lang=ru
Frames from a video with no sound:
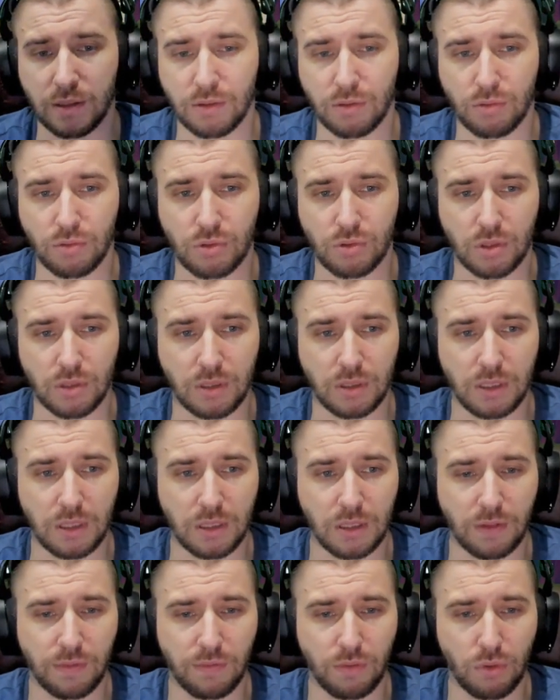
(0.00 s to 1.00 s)
нужен ни
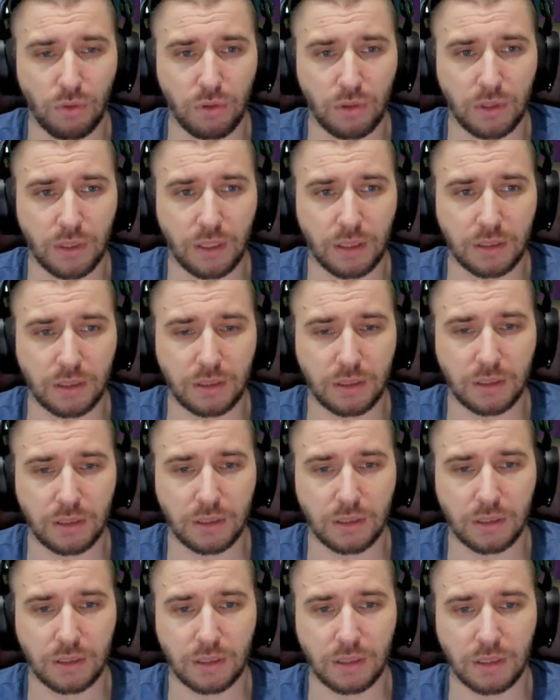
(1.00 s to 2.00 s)
на волнах,
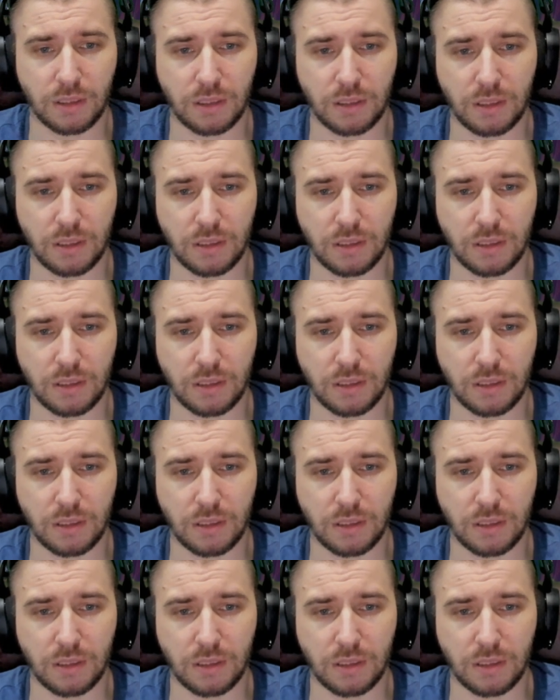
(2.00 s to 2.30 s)
э, ни